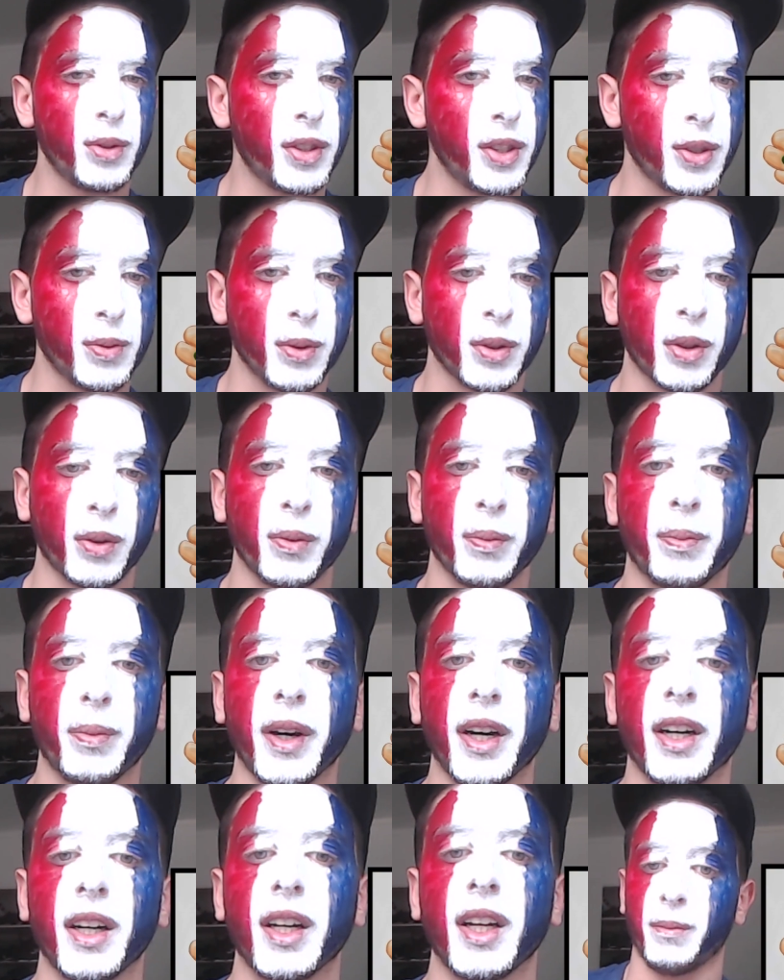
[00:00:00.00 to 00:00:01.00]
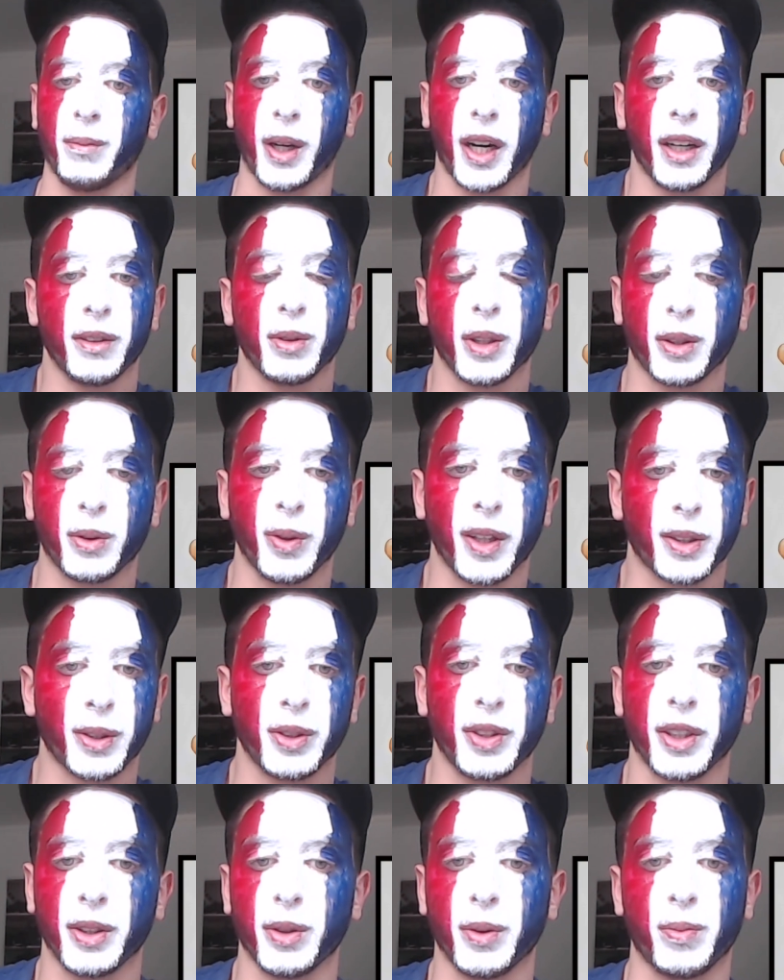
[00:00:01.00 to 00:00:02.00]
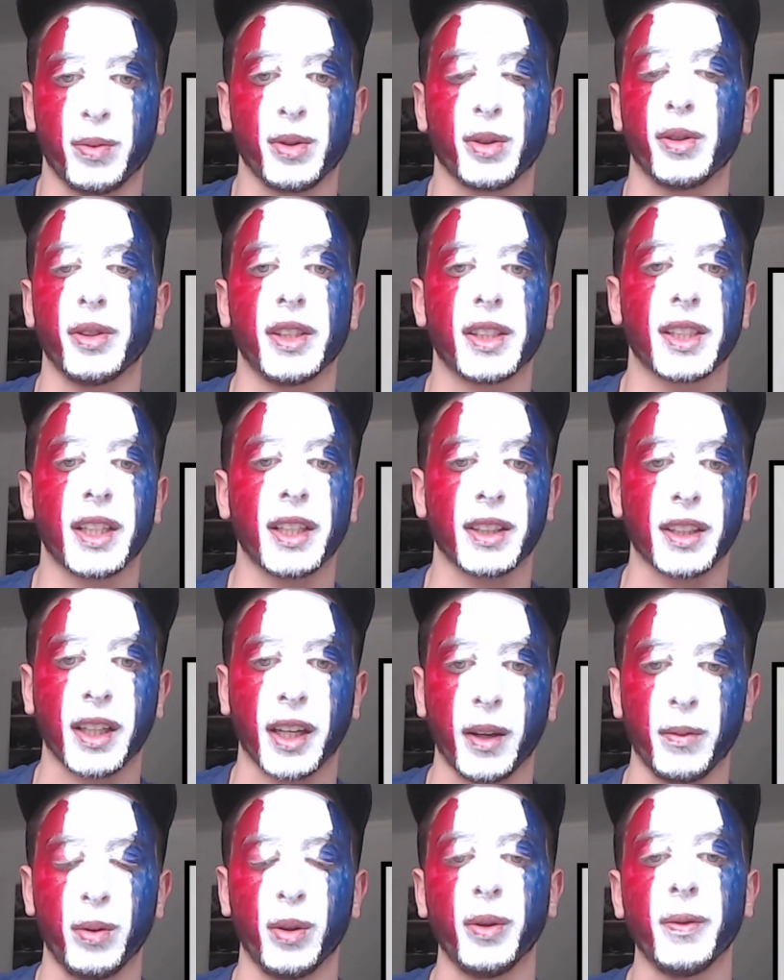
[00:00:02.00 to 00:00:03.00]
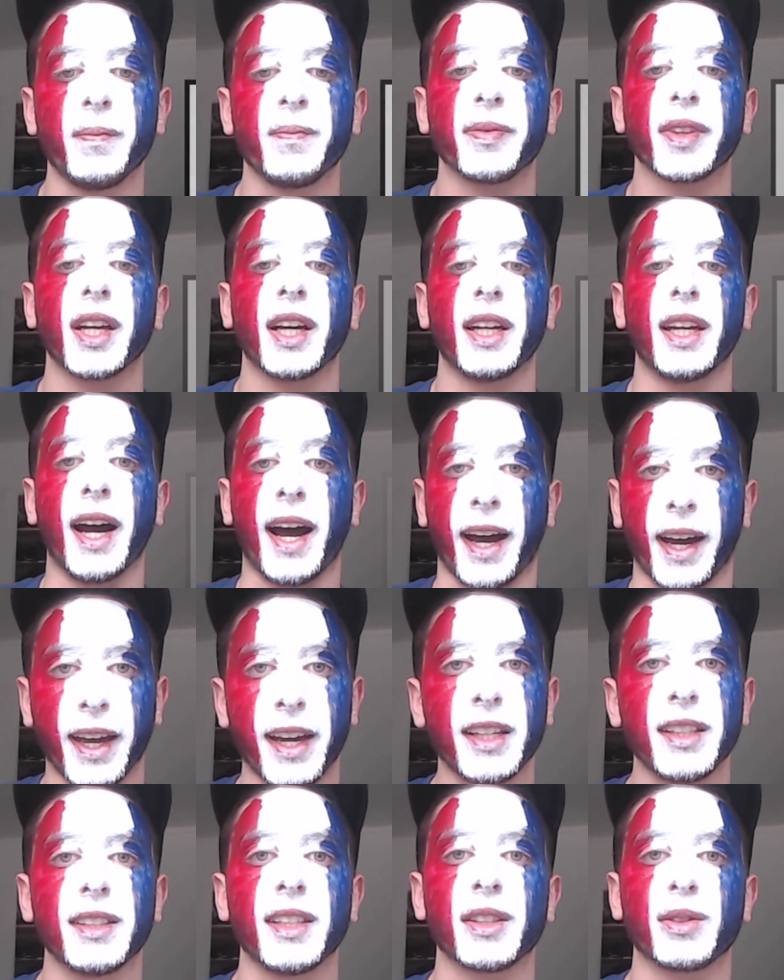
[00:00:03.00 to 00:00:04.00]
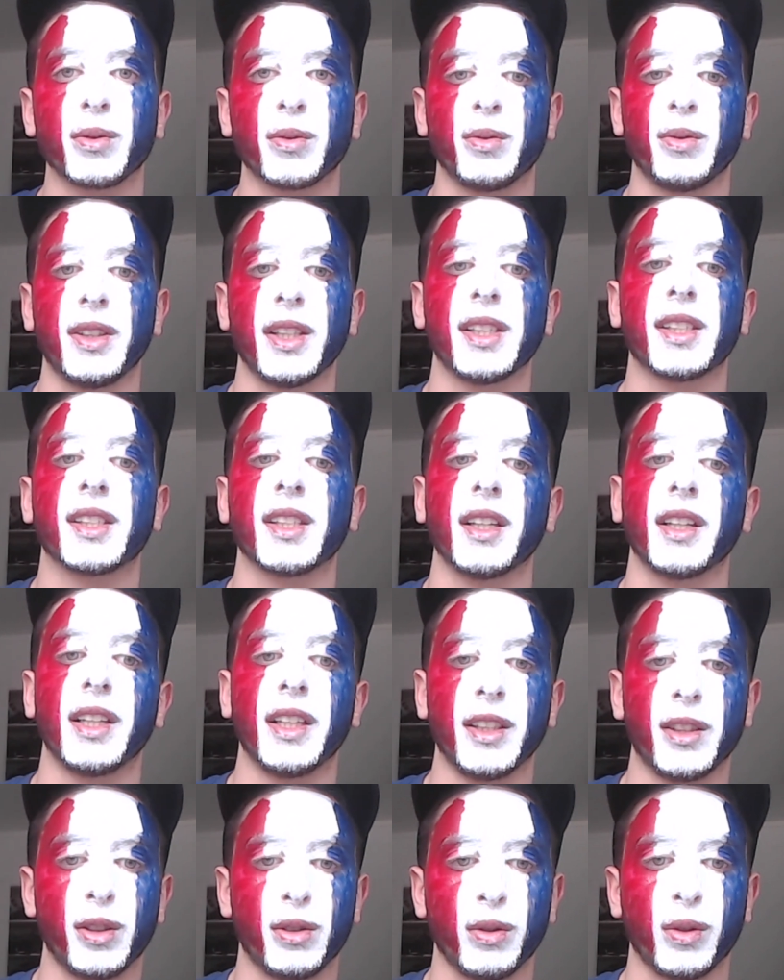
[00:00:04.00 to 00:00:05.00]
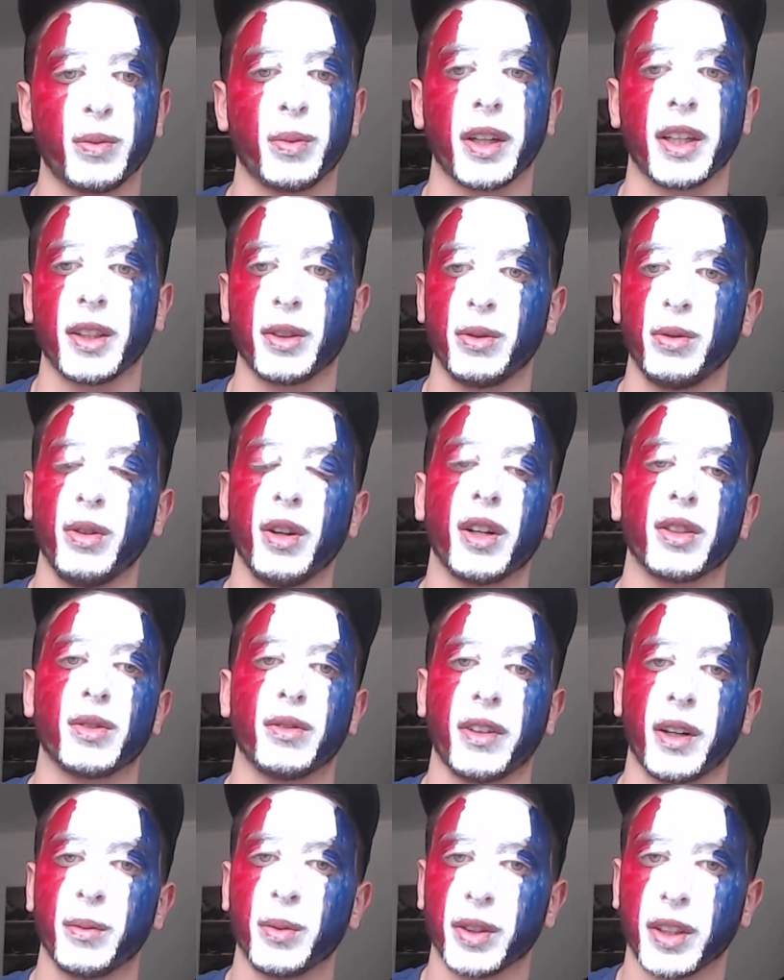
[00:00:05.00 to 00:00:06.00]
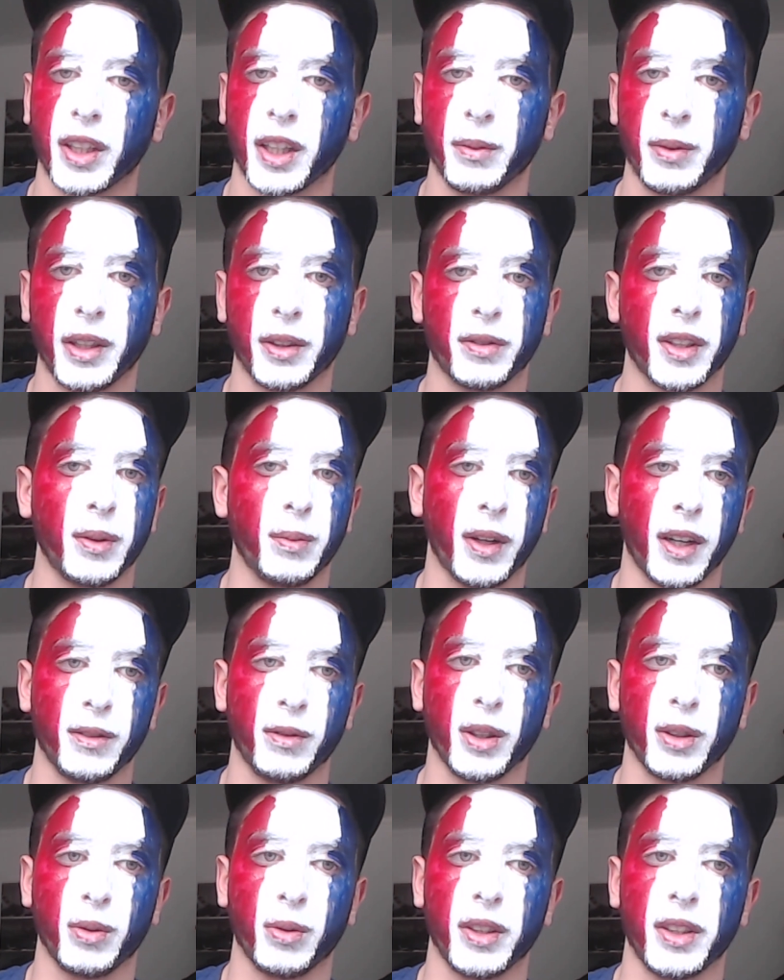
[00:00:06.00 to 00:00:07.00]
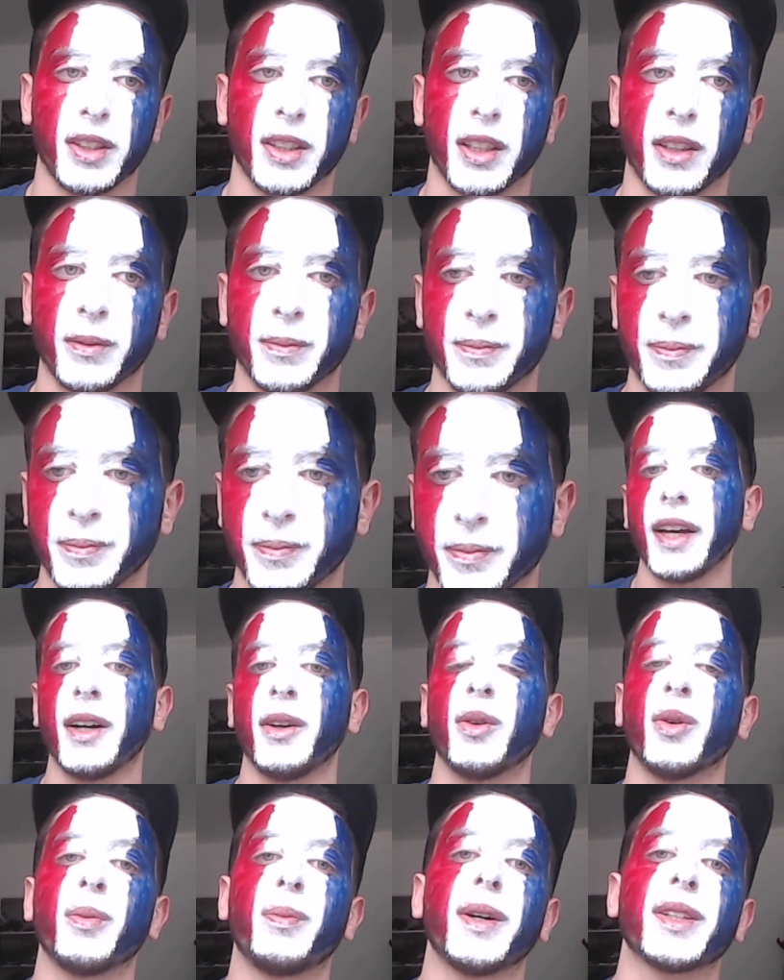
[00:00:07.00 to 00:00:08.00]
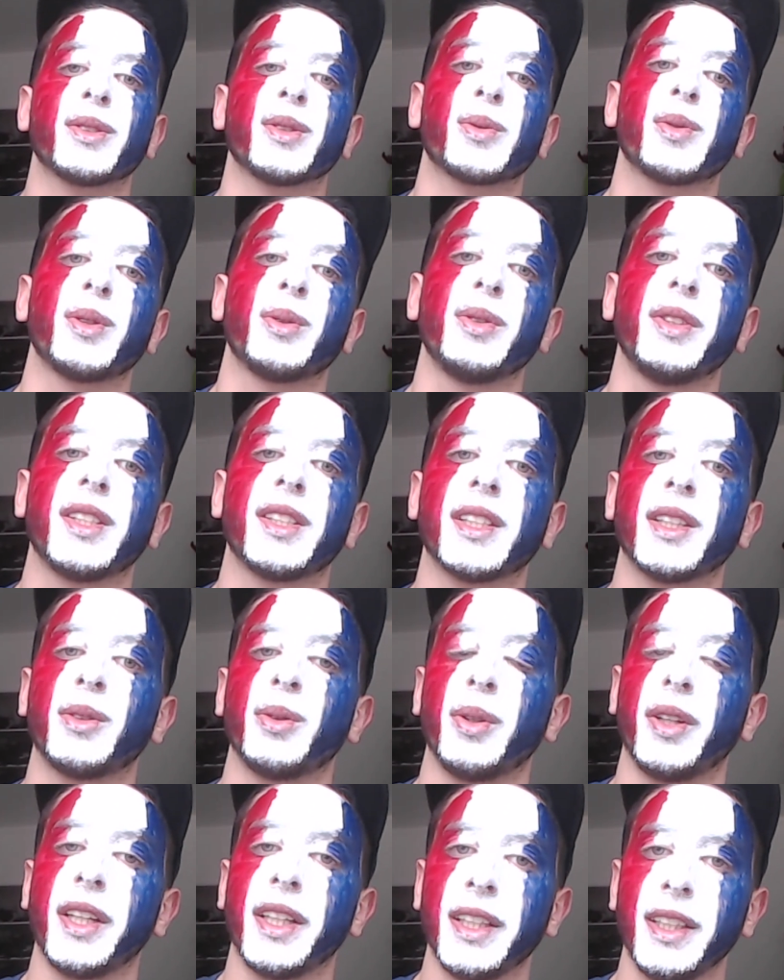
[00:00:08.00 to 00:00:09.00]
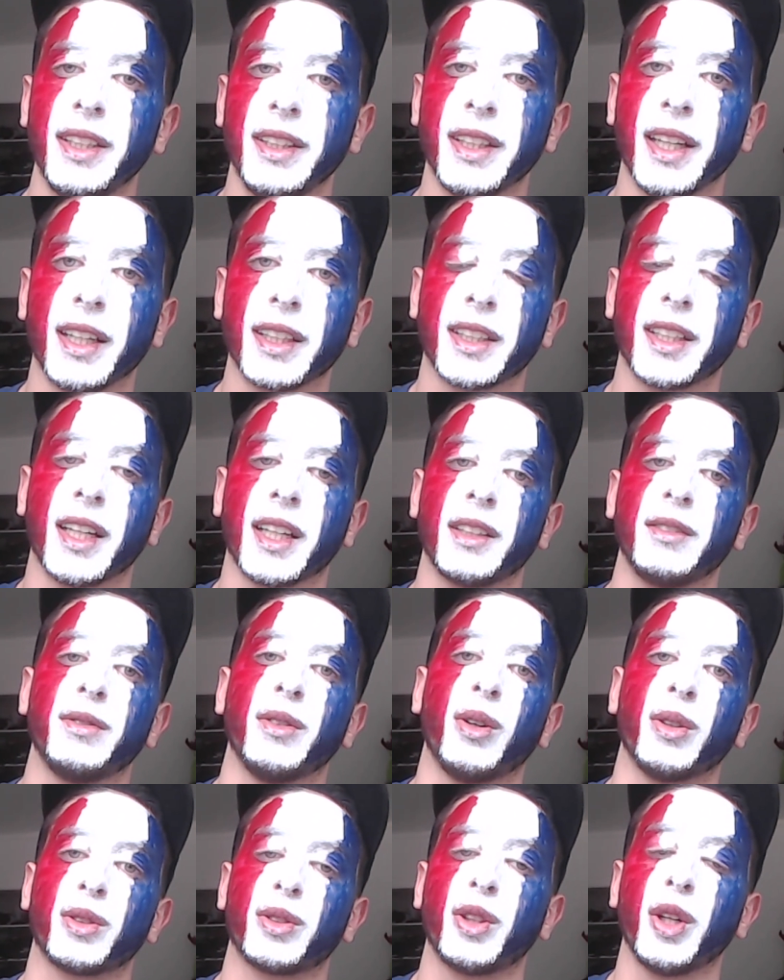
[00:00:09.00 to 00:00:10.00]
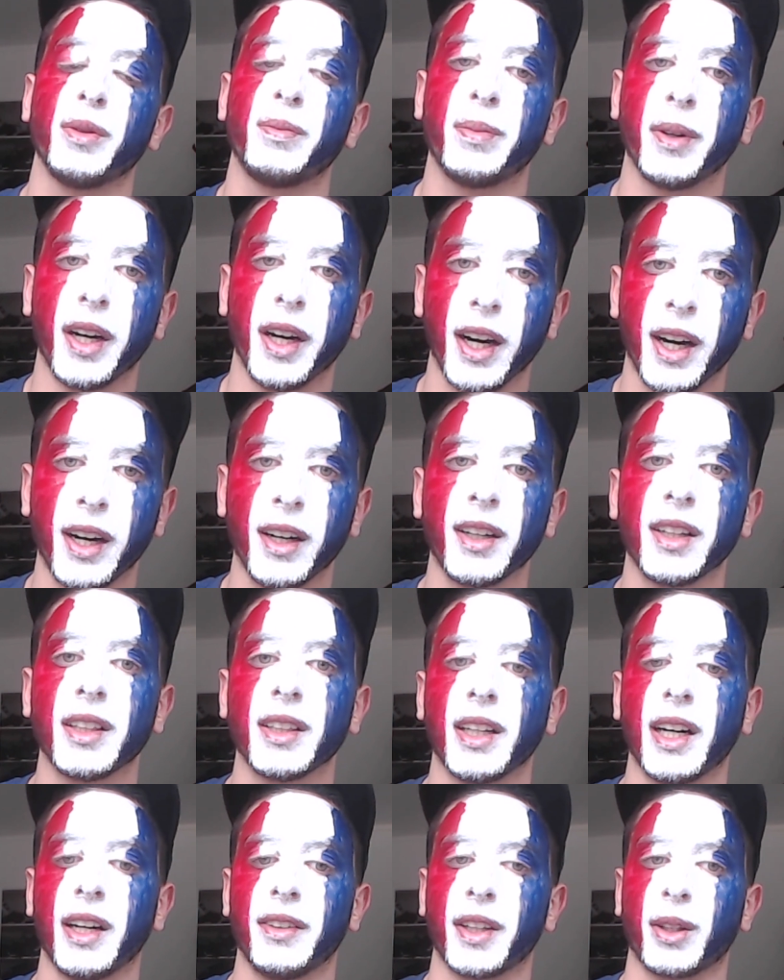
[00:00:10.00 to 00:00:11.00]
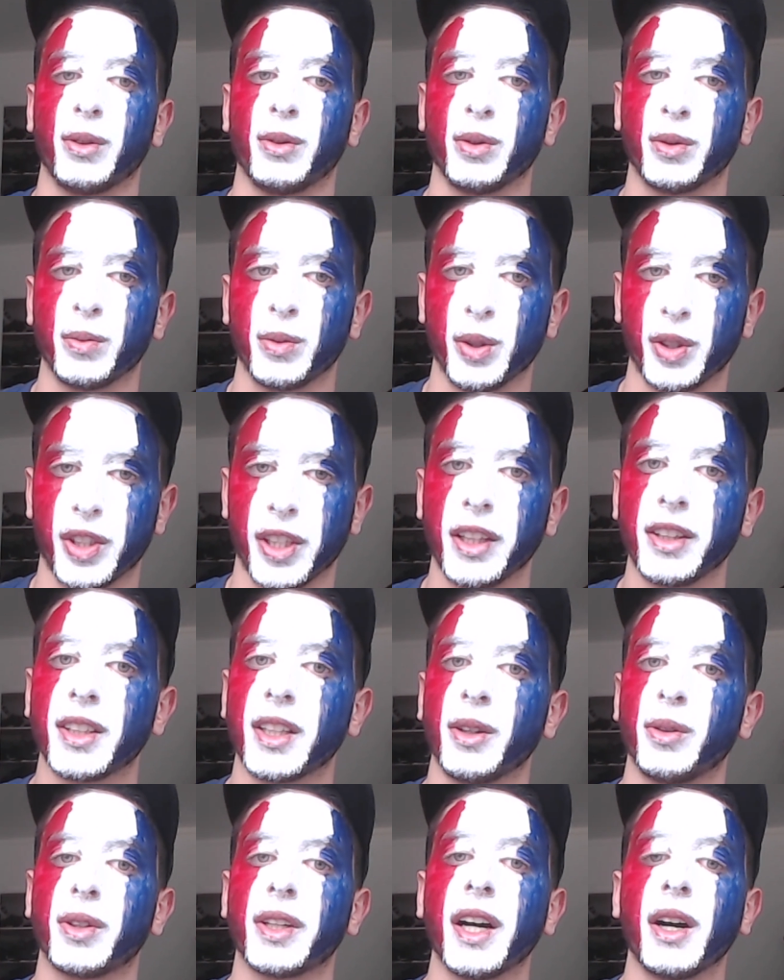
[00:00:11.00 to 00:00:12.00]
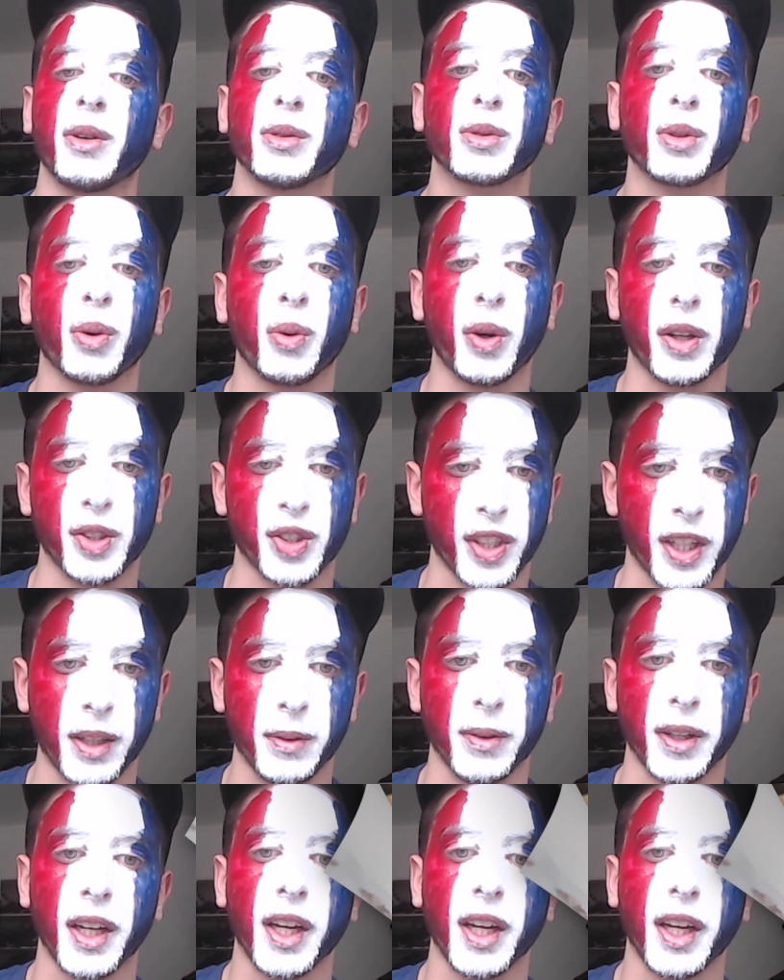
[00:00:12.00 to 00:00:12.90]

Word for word: si je me trompe pas. Bravo à toi, que dire de plus, le dessin est très beau. La réalisation du dessin, les ombres, les couleurs sont vraiment très bien faites. Bravo à toi Lisa. On passe ensuite au dessin de Elina qui arrive en top 1 avec le nombre de gènes, qui a eu 43 gemmes.